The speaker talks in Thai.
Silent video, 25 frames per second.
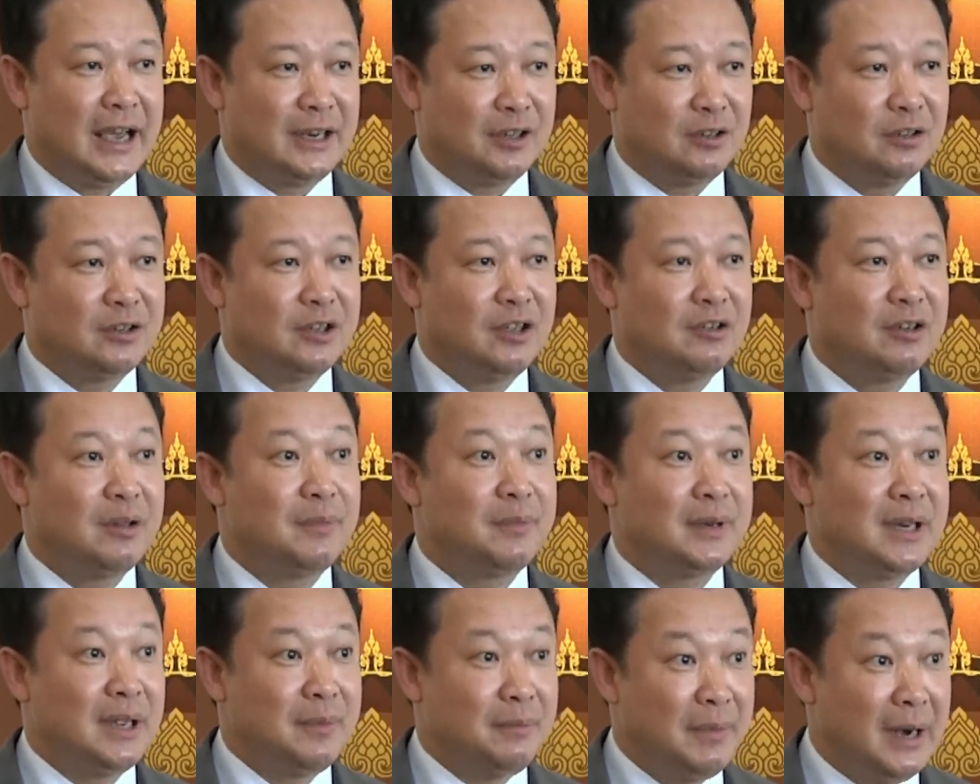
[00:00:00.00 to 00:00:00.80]
การท่องเที่ย
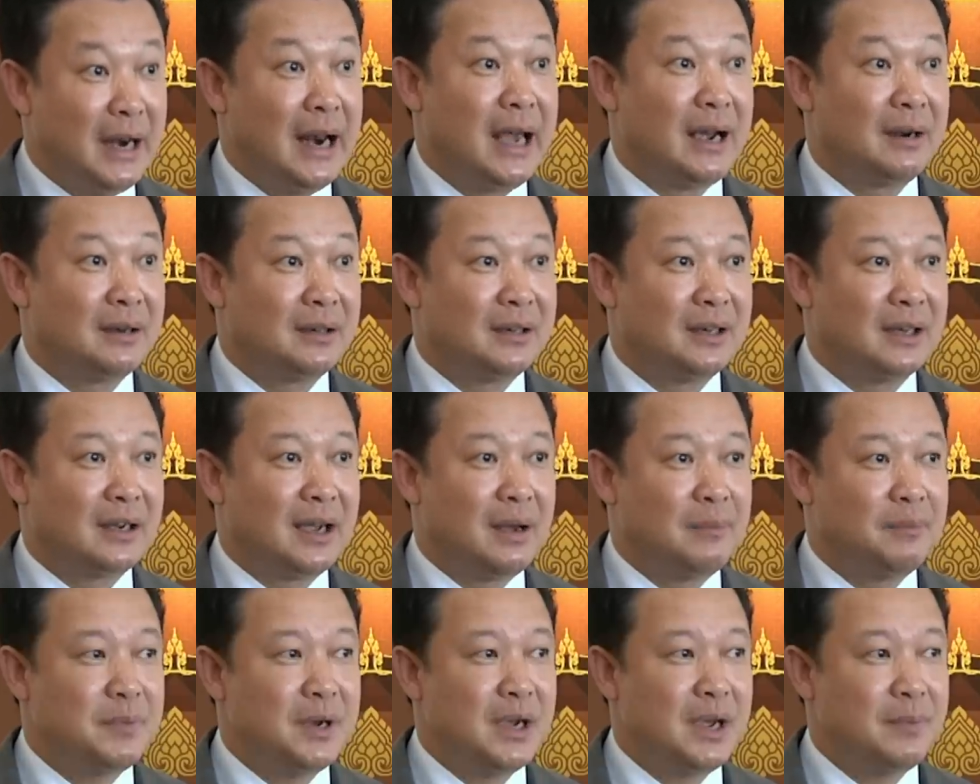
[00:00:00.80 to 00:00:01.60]
วในประเทศเป็นหลัก
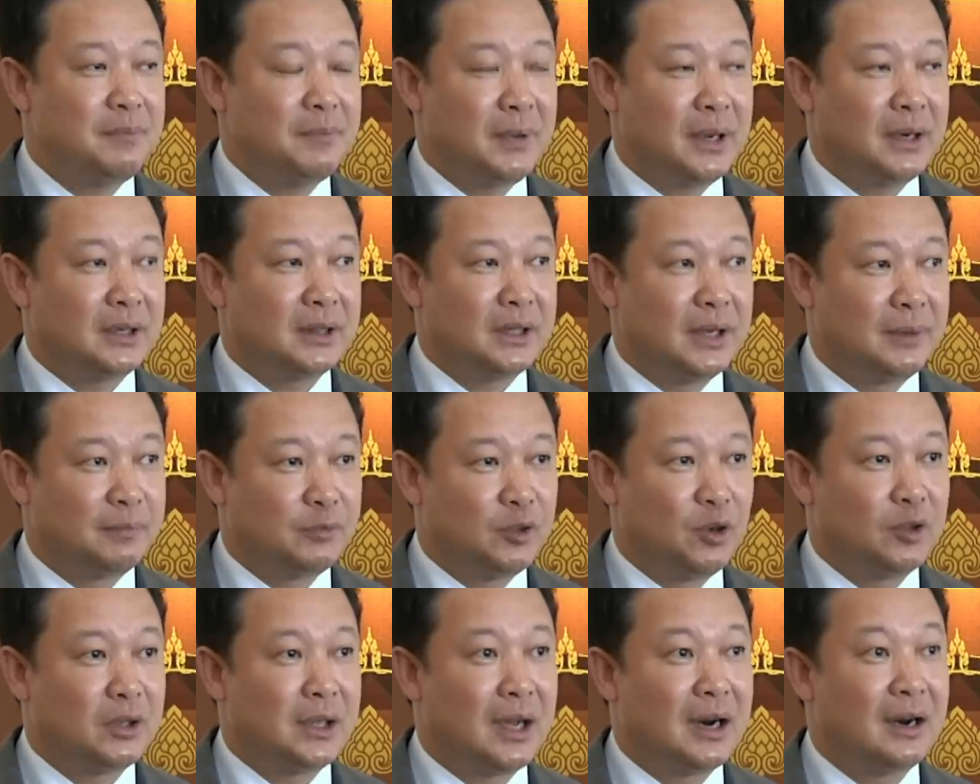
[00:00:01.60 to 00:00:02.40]
นะครับ เพื่อให้
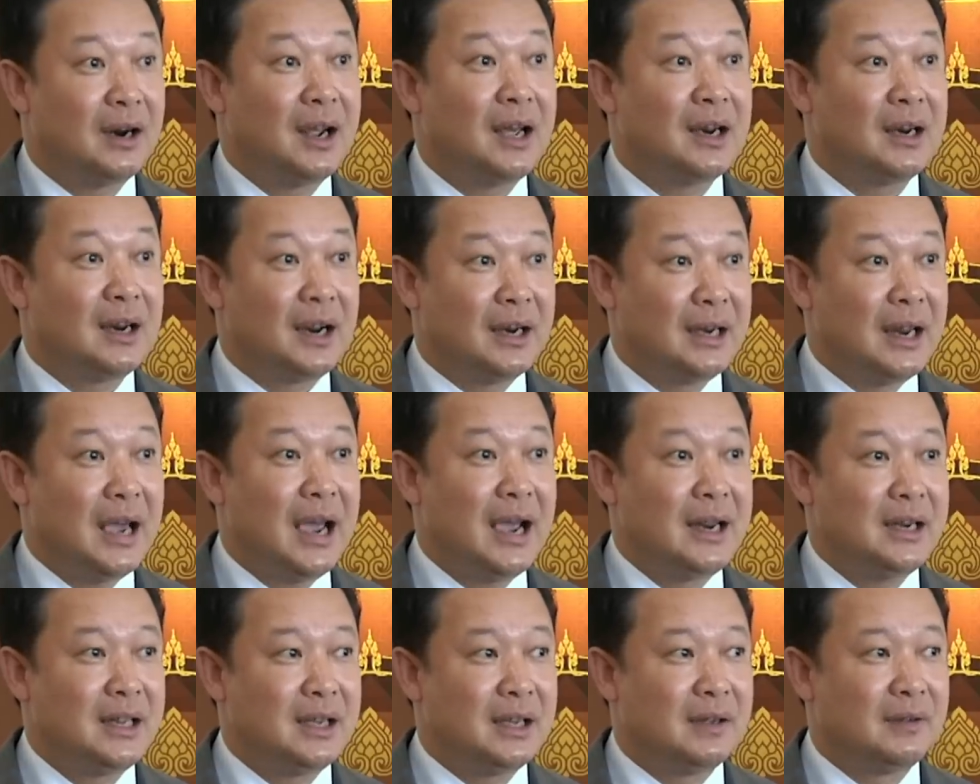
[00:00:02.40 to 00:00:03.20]
เติบโตทางด้านราย
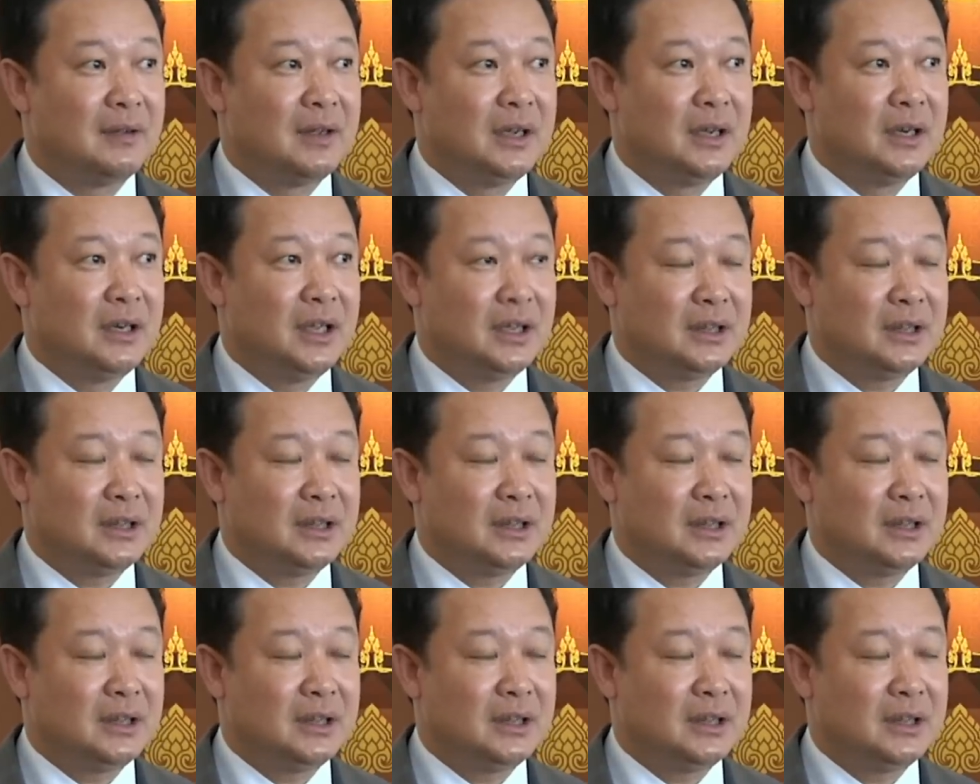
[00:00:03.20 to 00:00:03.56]
ได้เนี่ย